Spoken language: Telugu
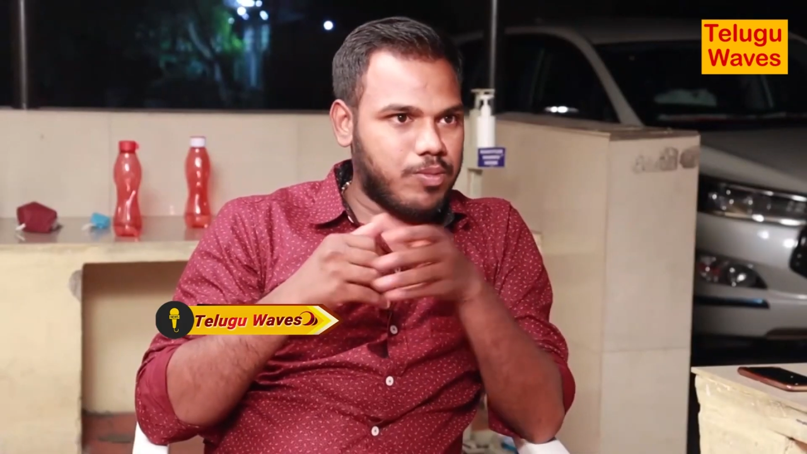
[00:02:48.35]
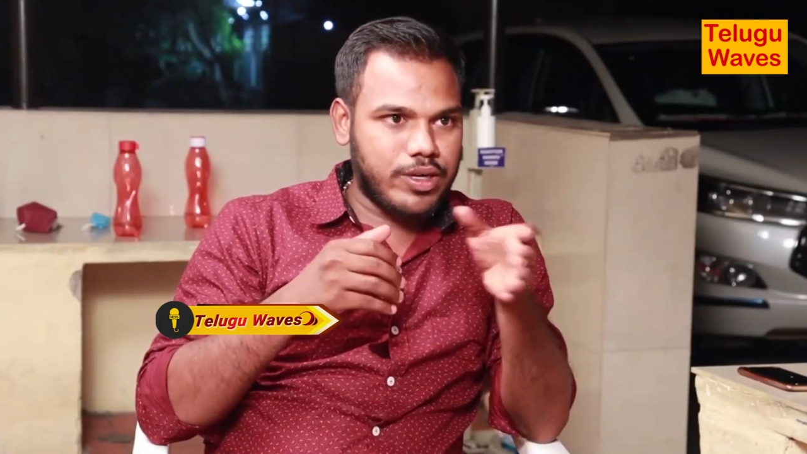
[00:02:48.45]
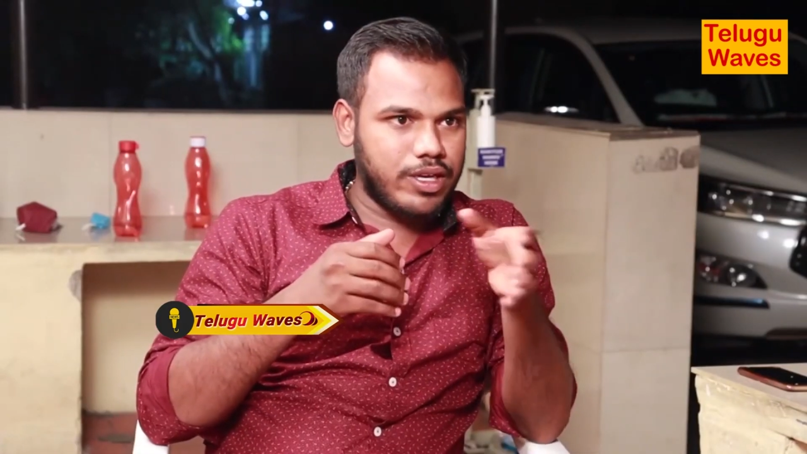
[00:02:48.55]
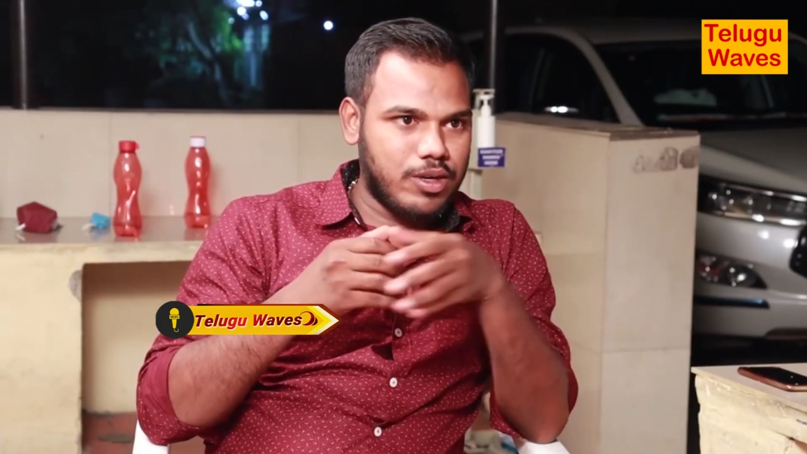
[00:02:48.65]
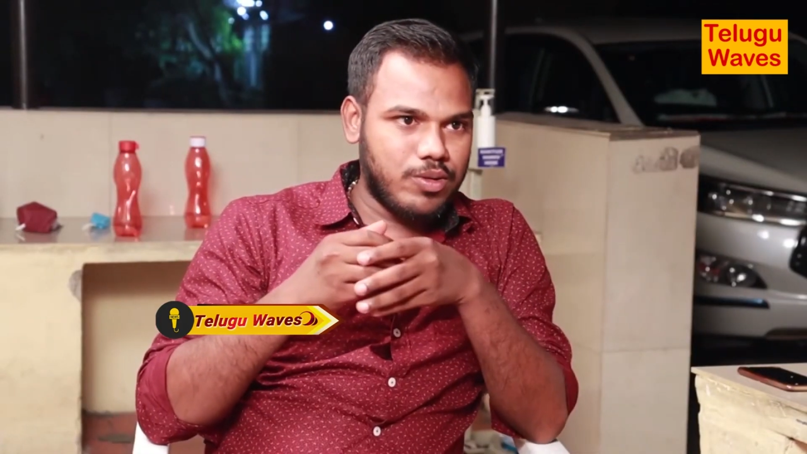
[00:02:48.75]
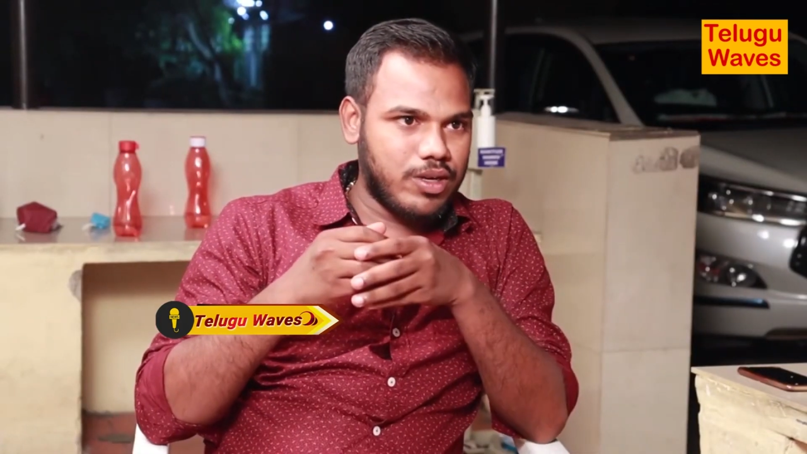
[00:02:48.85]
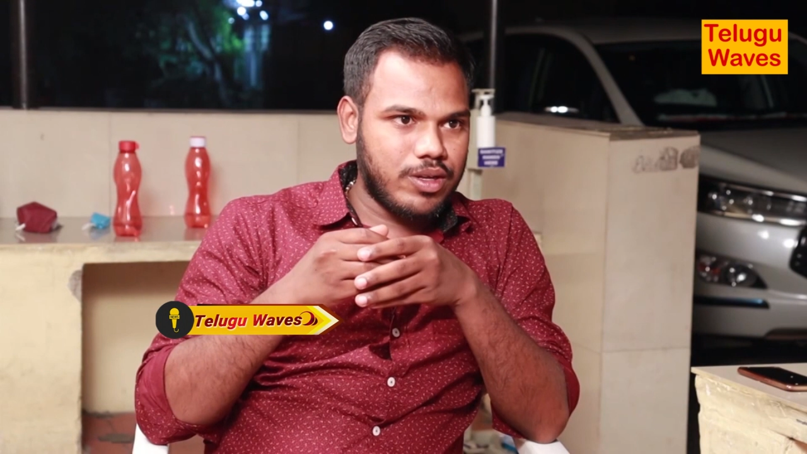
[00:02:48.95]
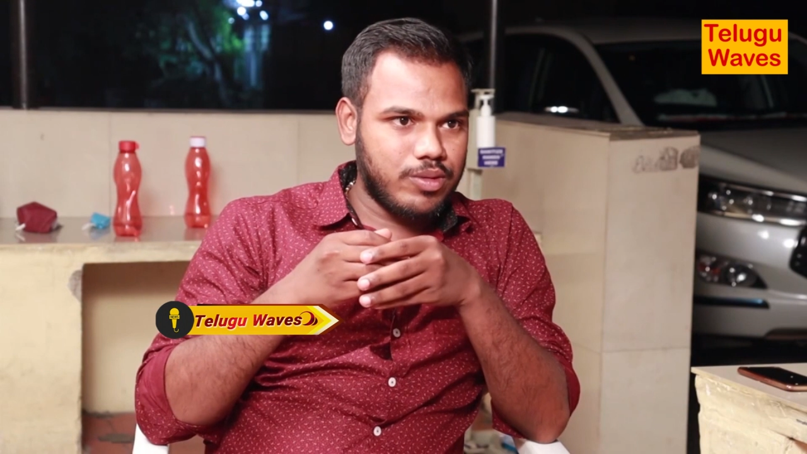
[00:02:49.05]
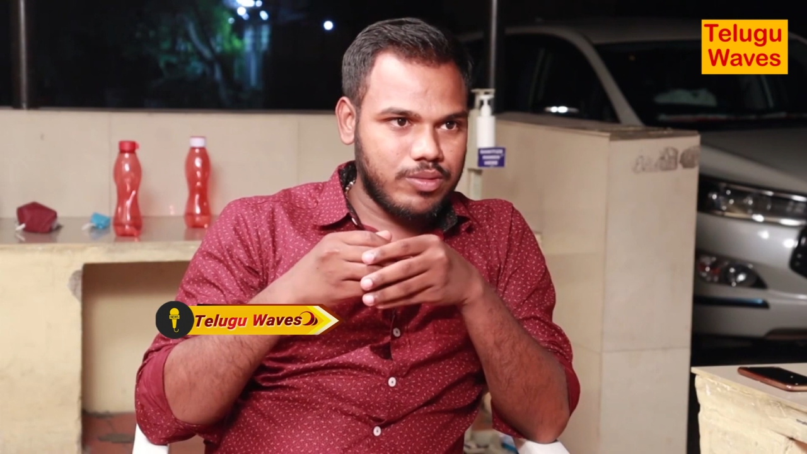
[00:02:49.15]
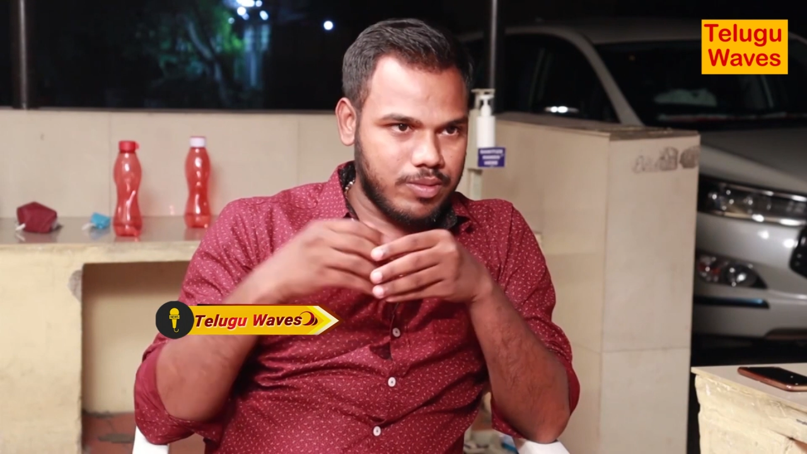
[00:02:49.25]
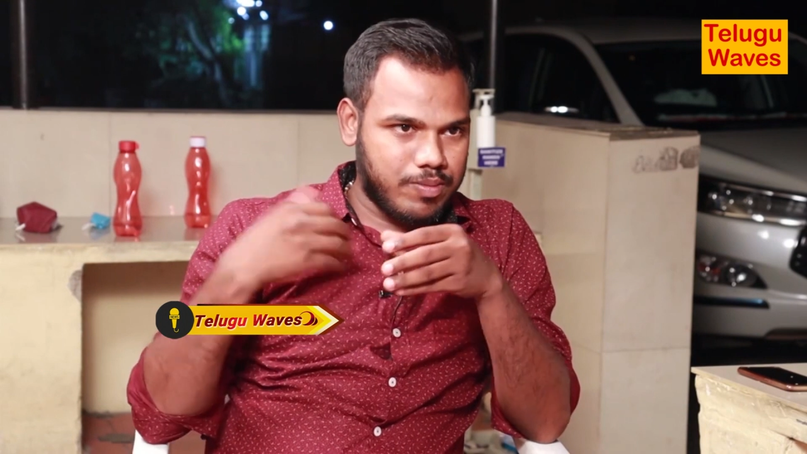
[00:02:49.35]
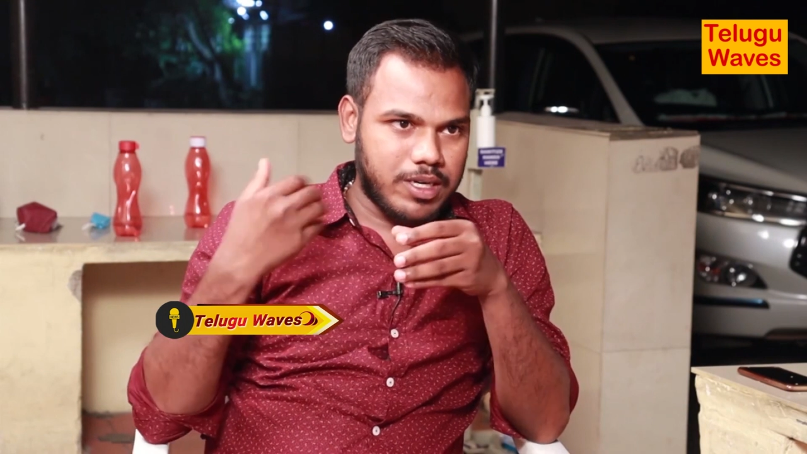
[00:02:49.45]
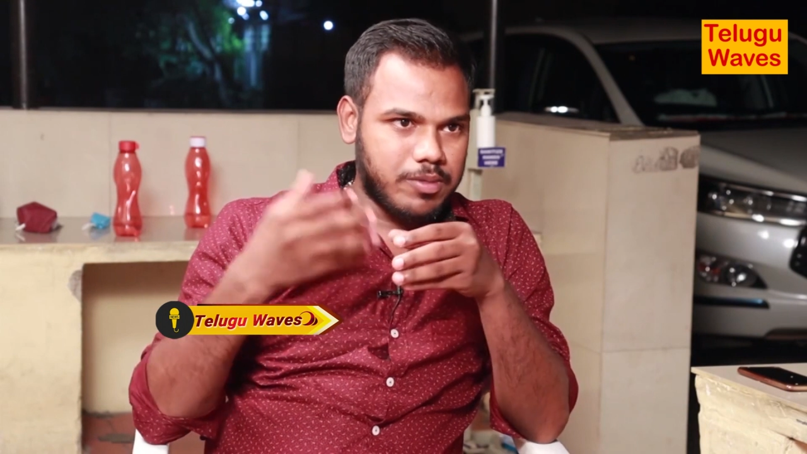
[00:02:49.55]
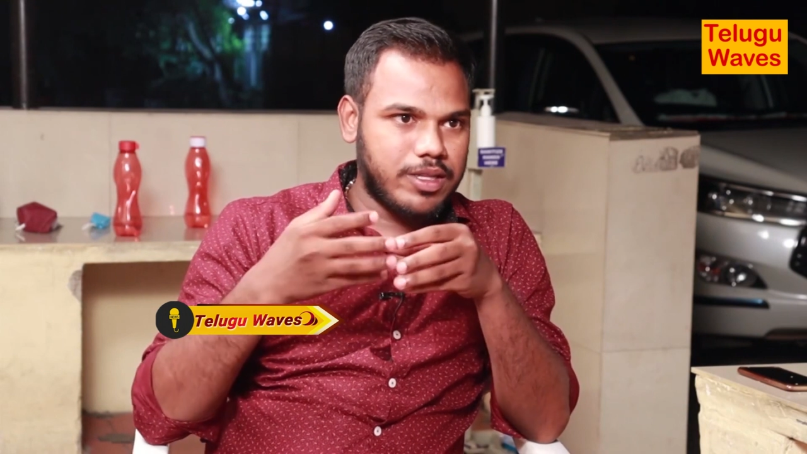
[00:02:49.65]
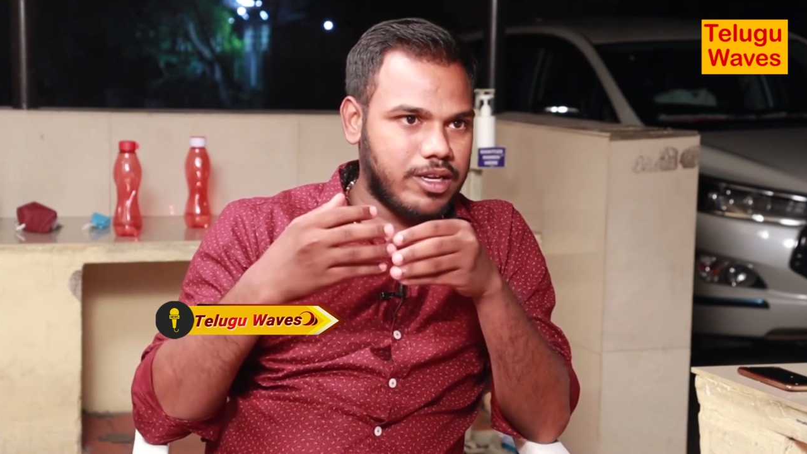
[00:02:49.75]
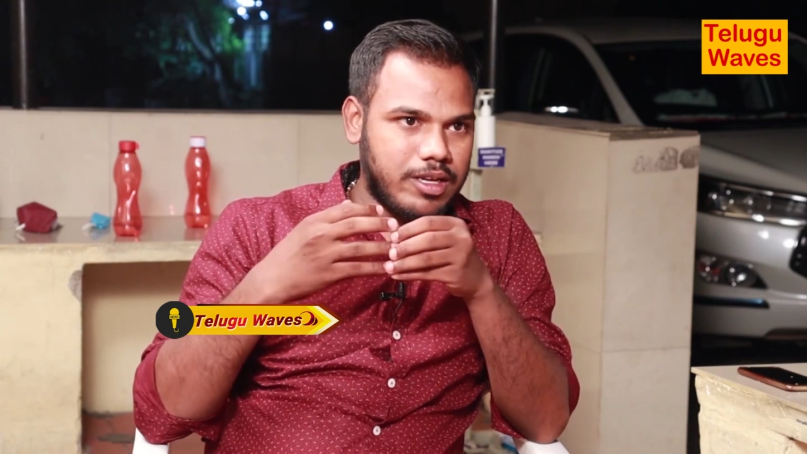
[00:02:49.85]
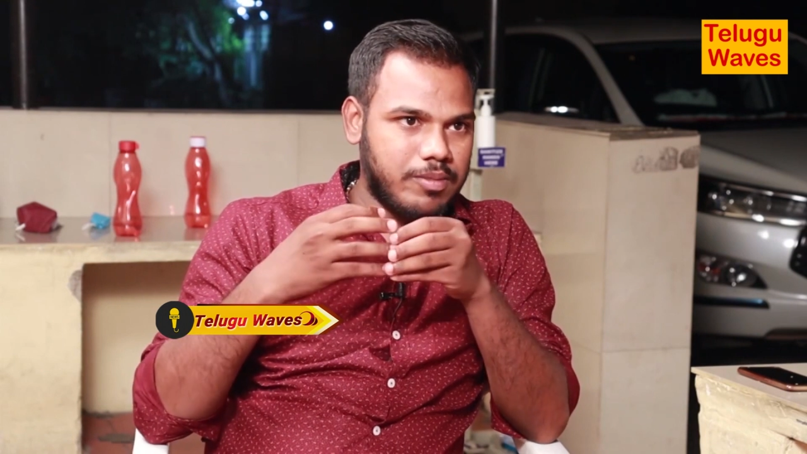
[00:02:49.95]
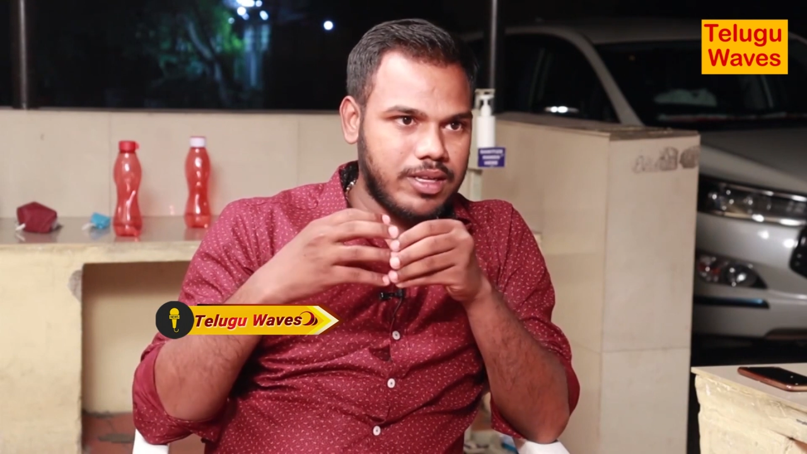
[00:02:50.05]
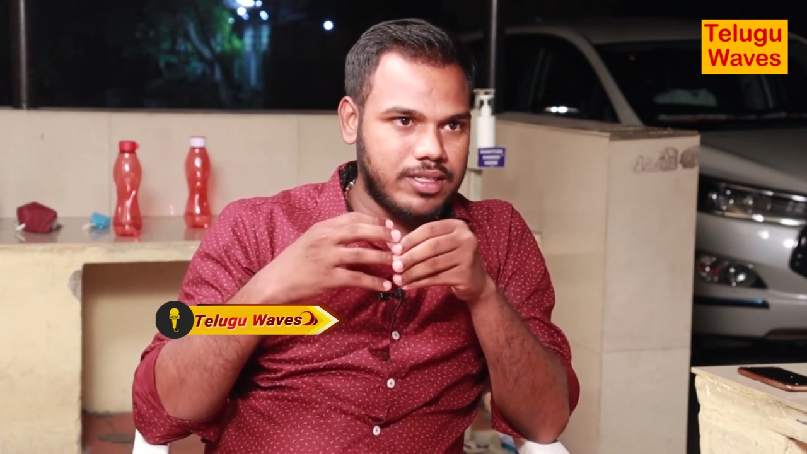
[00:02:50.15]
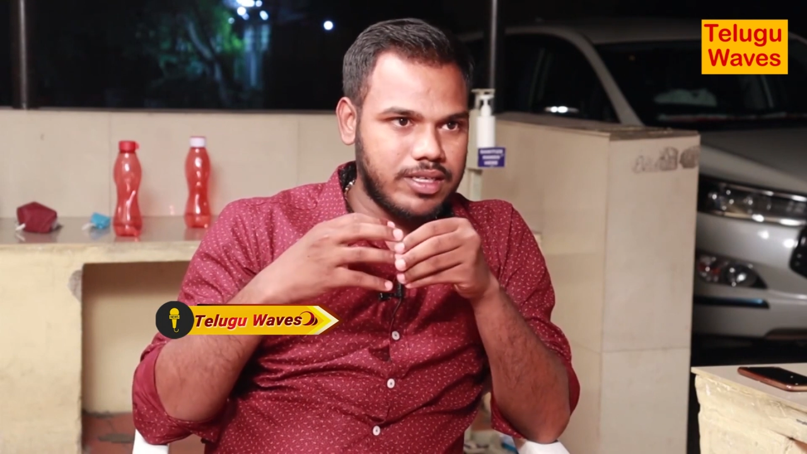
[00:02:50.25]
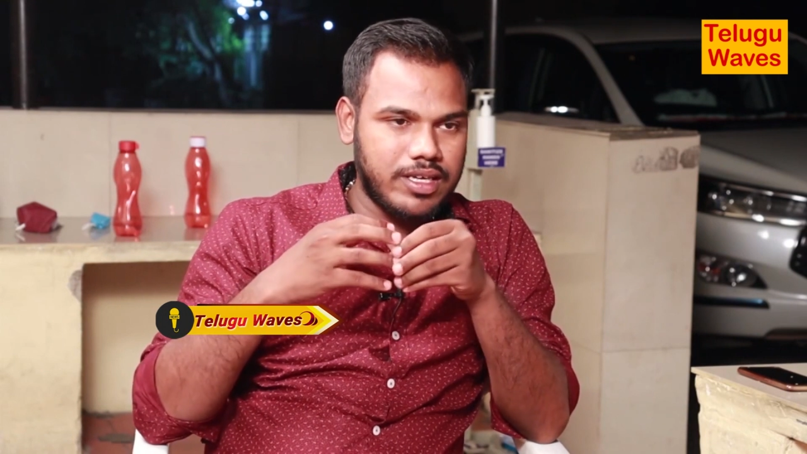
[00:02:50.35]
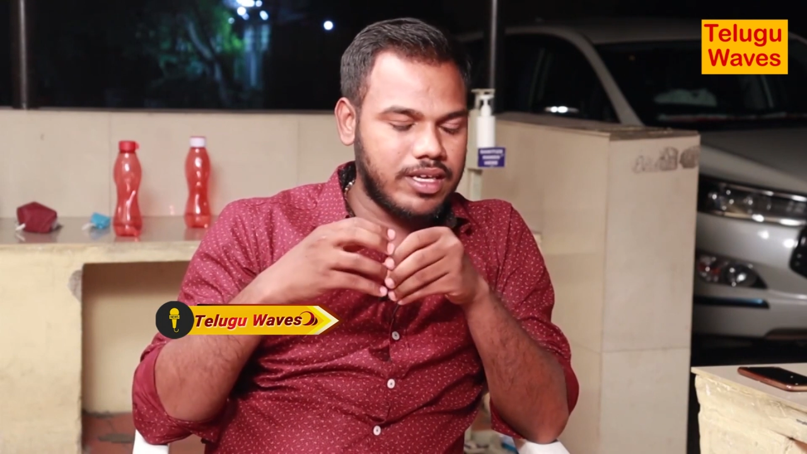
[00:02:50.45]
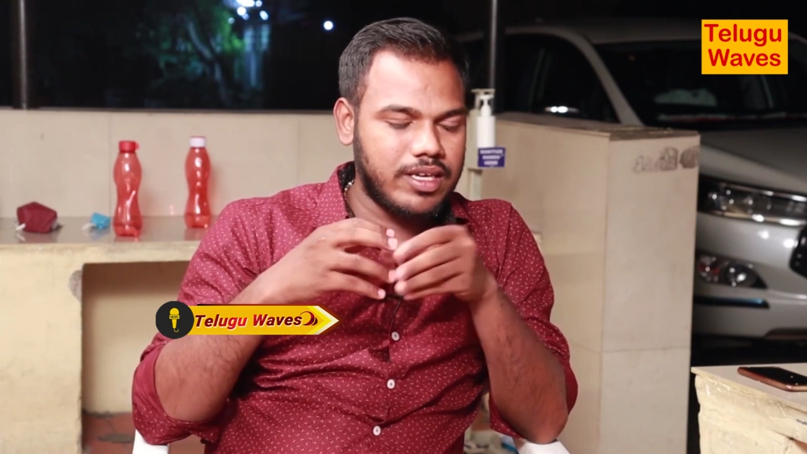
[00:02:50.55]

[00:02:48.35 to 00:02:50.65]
పోటీలో ఉన్నారు పట్టభద్రుల ఎమ్మెల్సీ